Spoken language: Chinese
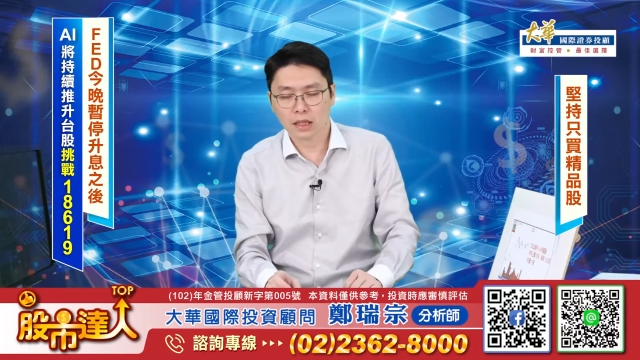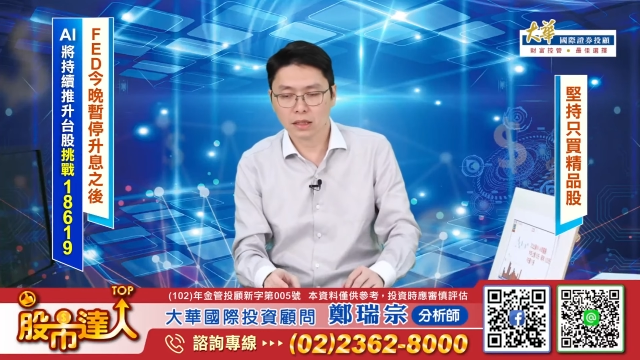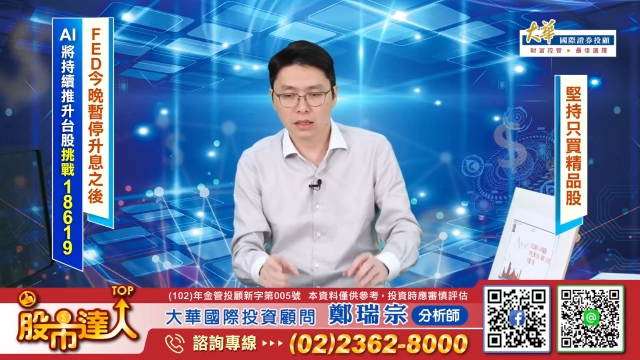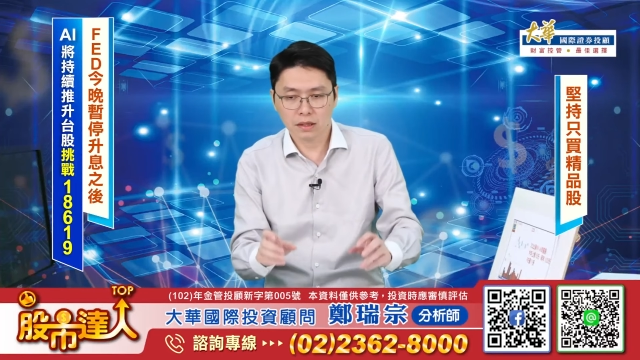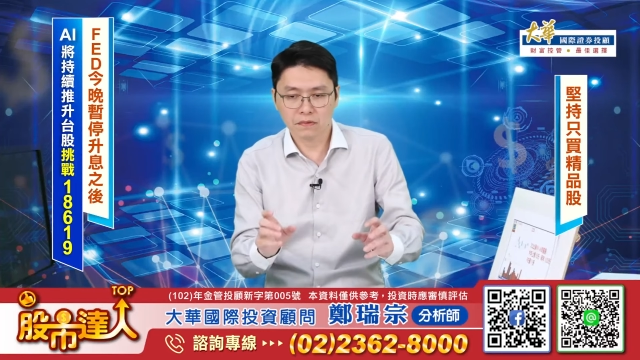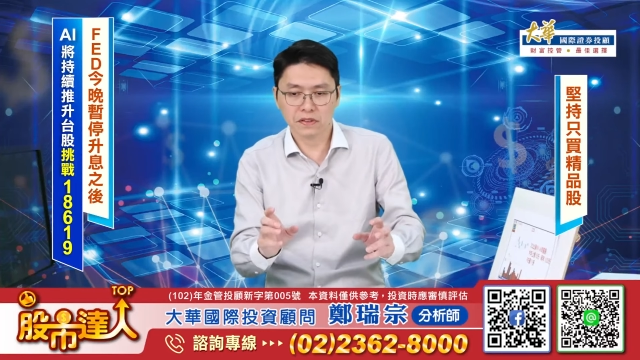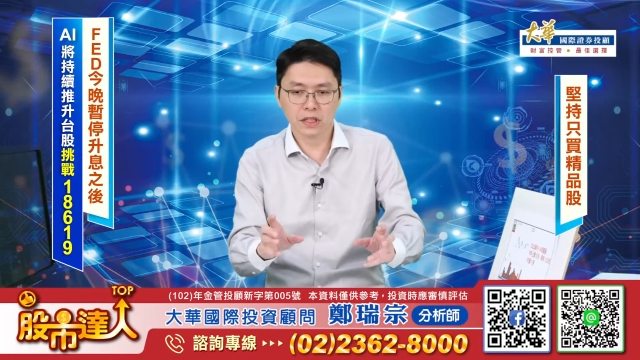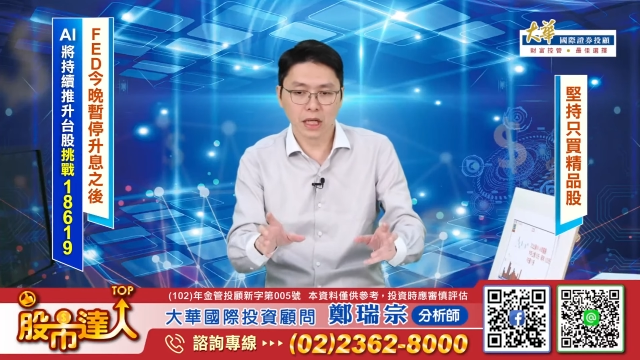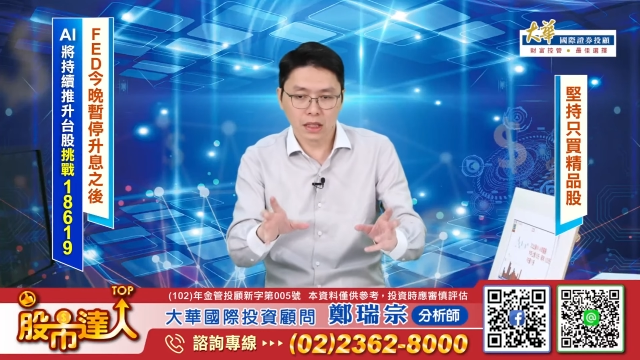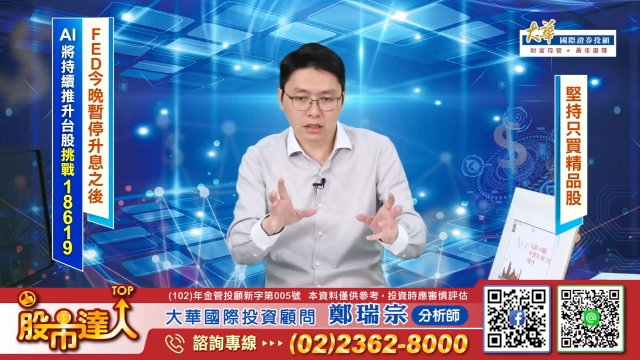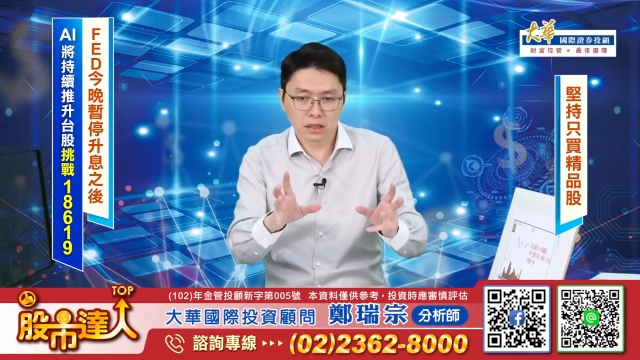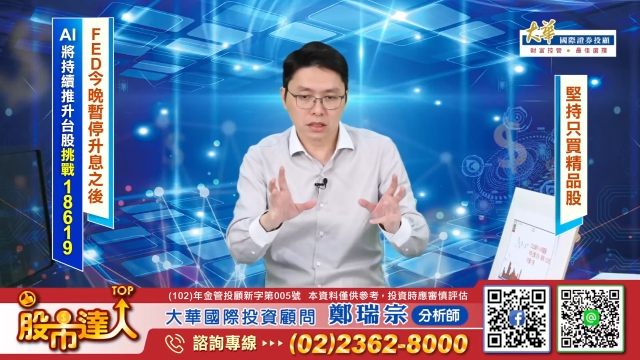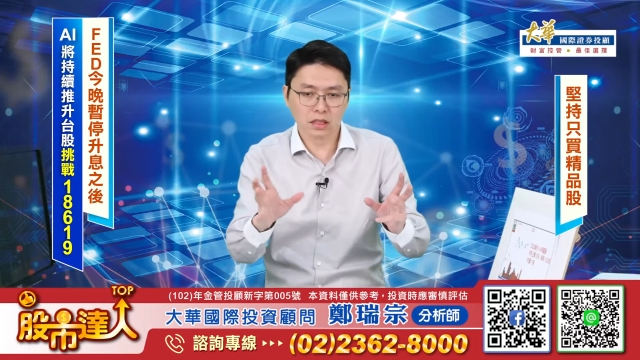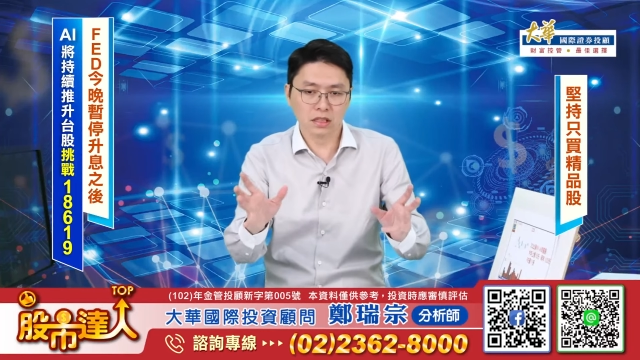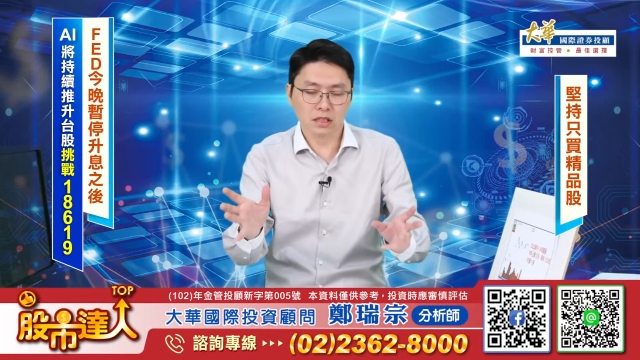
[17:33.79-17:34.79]
的 NVIDIA 的
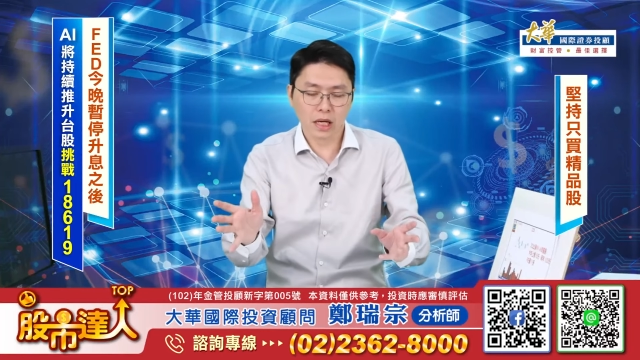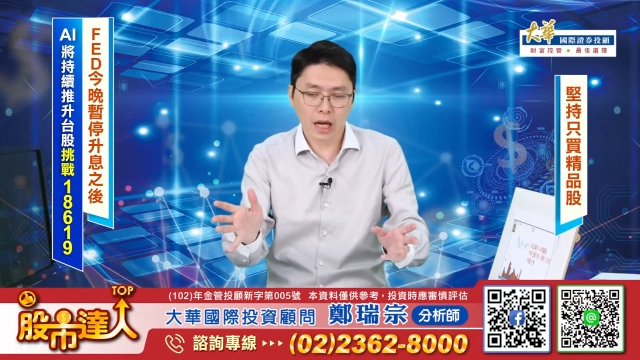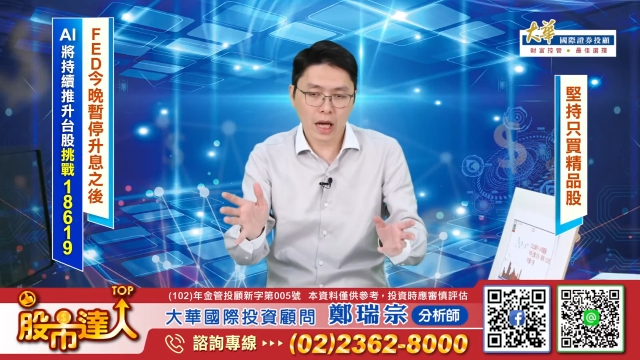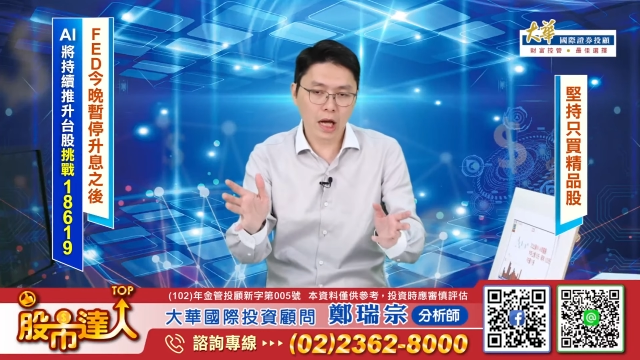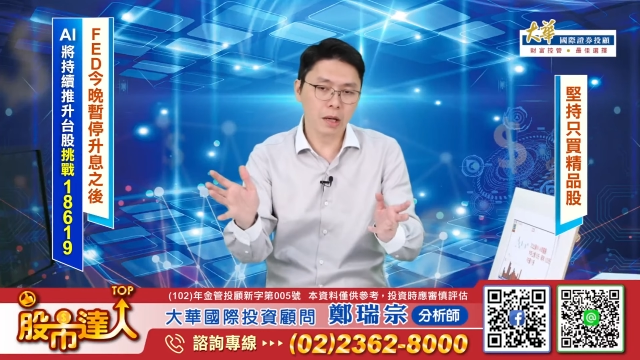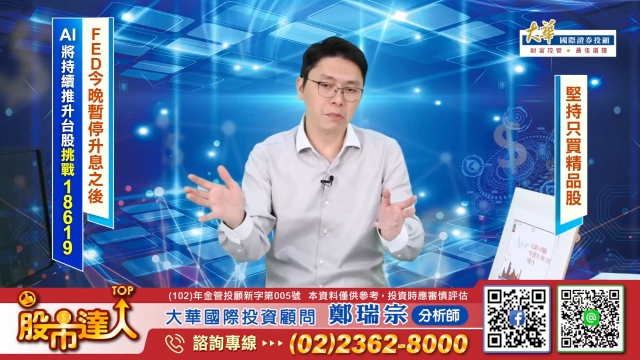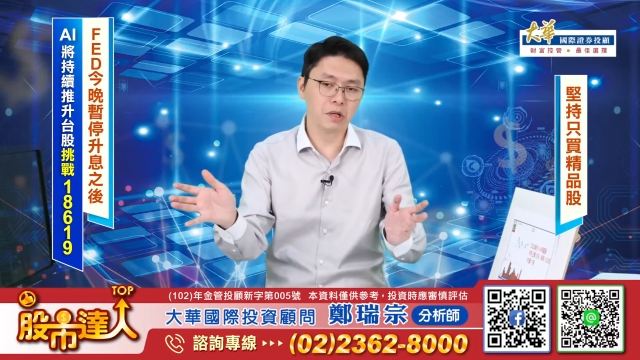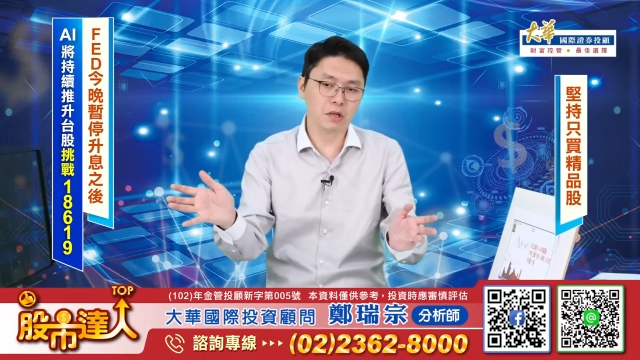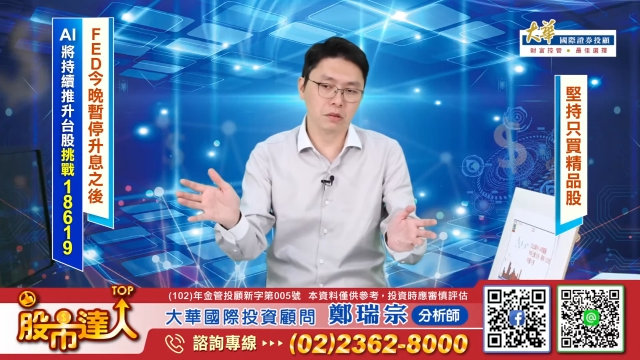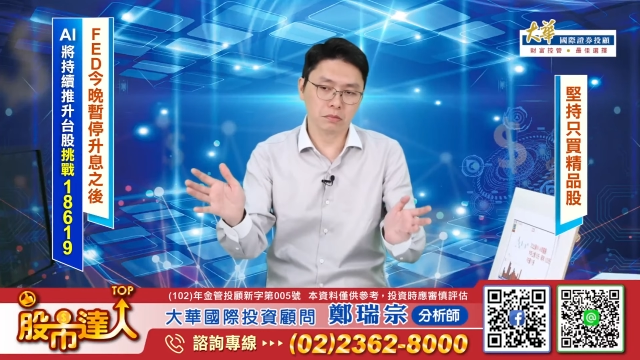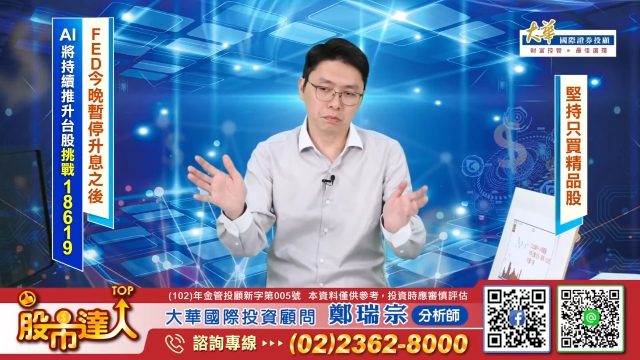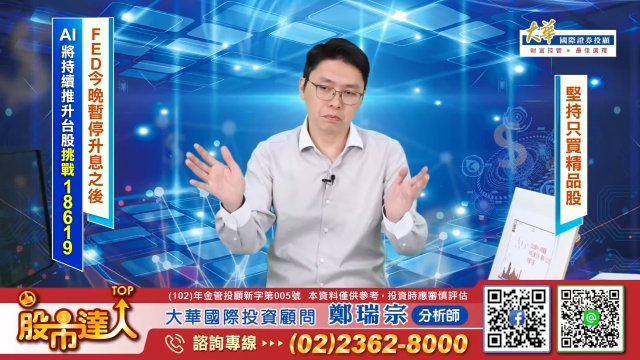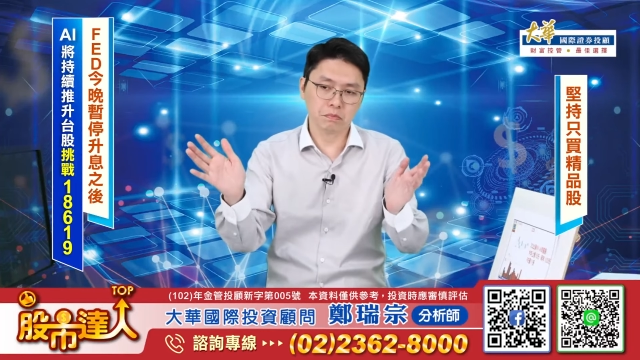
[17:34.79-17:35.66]
题材还没有